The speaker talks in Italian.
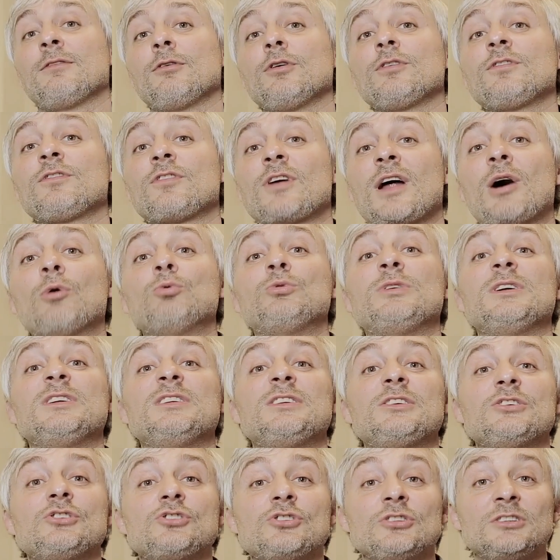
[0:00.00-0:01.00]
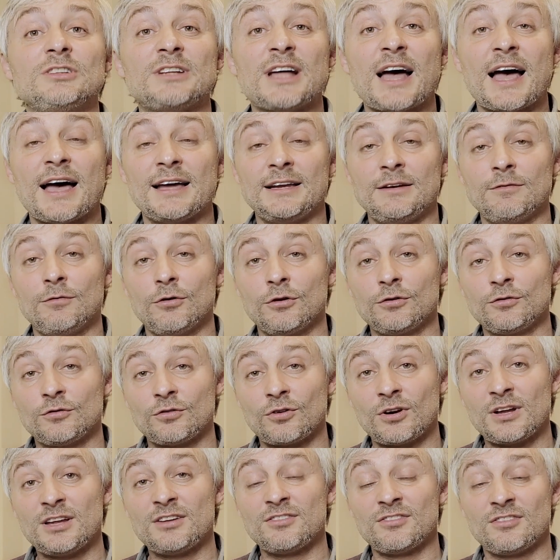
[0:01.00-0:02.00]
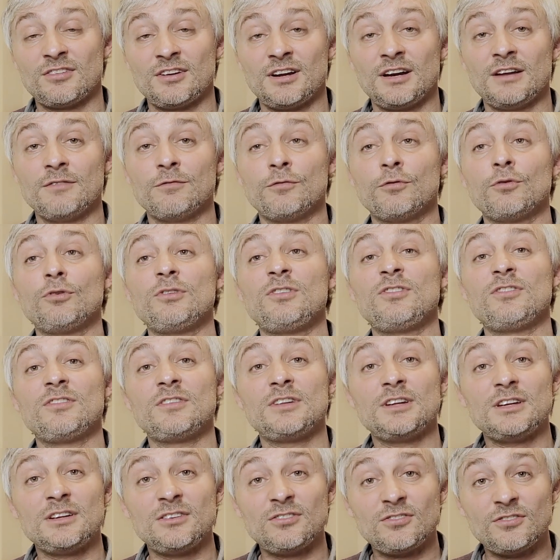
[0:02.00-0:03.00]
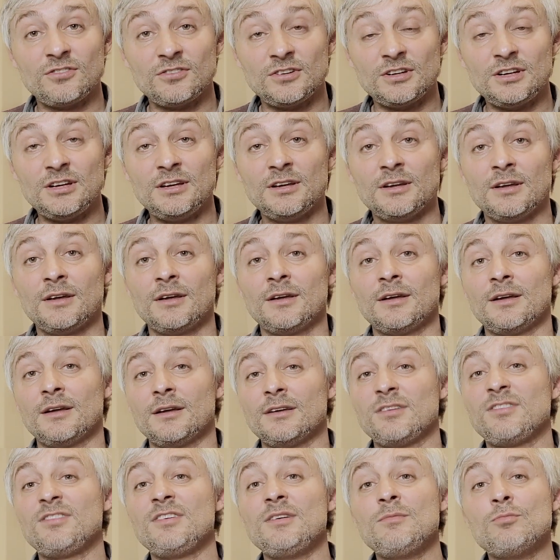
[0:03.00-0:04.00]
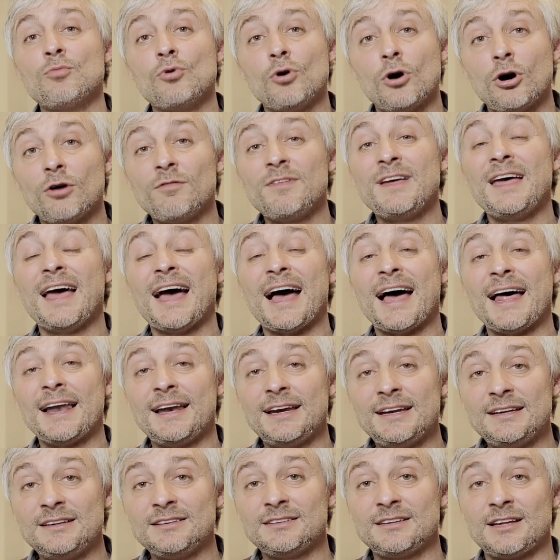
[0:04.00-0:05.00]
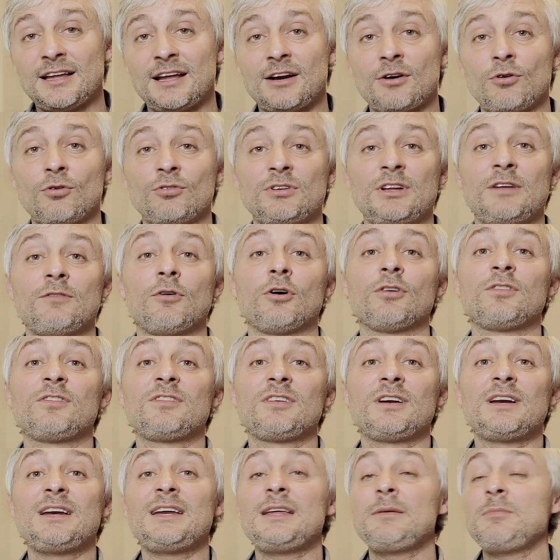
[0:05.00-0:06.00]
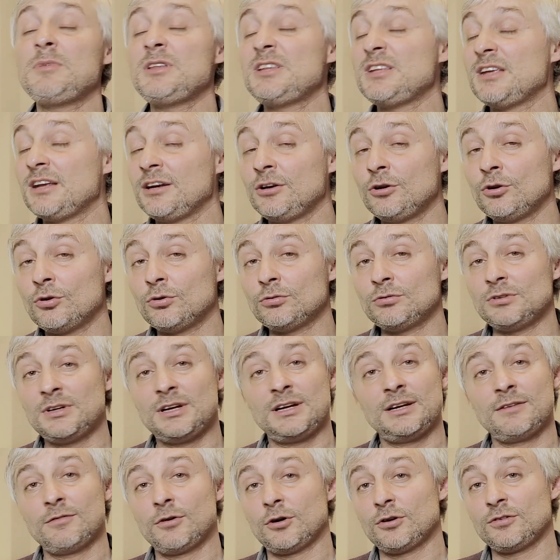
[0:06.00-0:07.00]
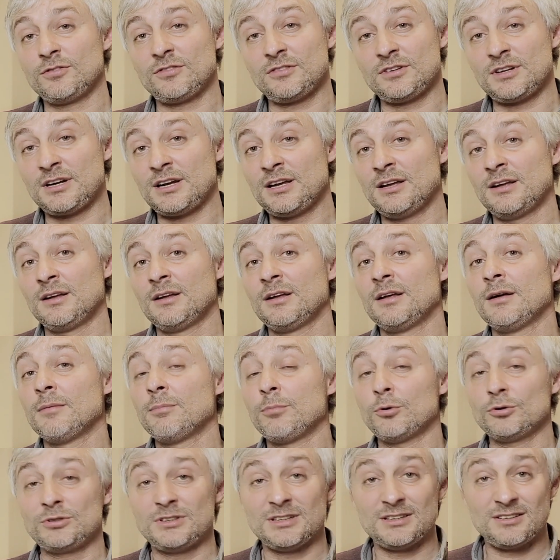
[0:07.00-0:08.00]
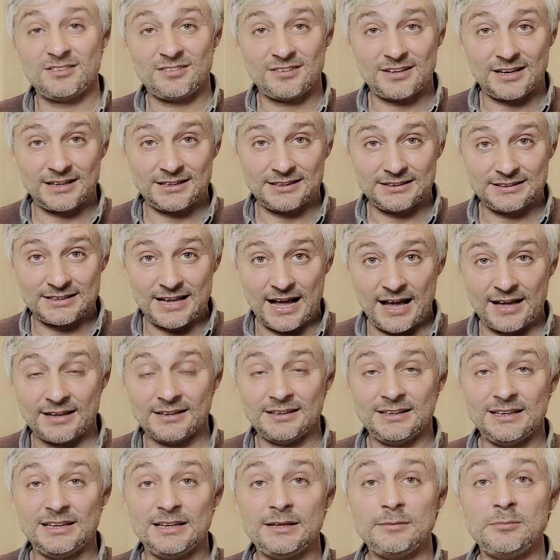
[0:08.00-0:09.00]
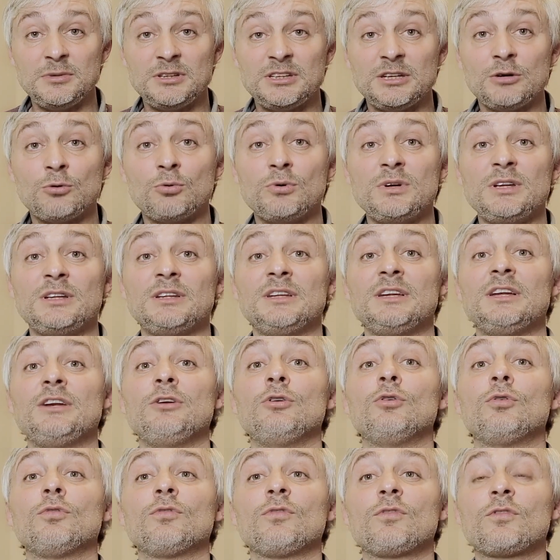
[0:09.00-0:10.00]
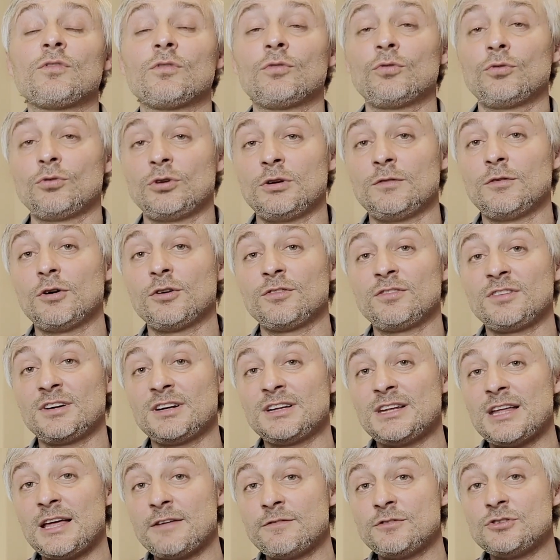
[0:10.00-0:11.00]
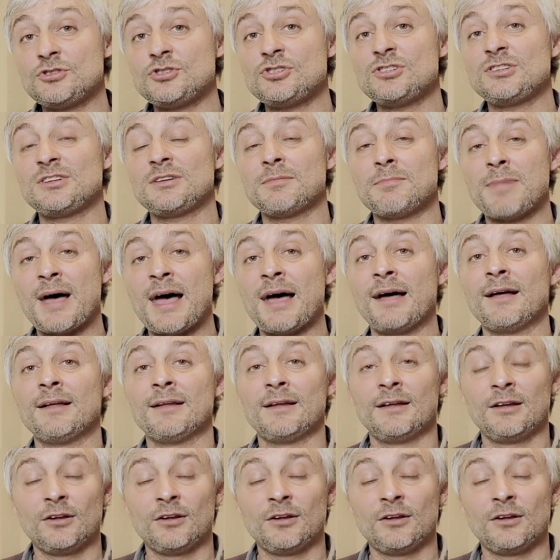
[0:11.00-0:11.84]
la vostra autenticità, il vostro essere voi stessi si muove all'interno dei vostri limiti e non delle vostre potenzialità. I limiti quindi non sono i vostri deficit, ma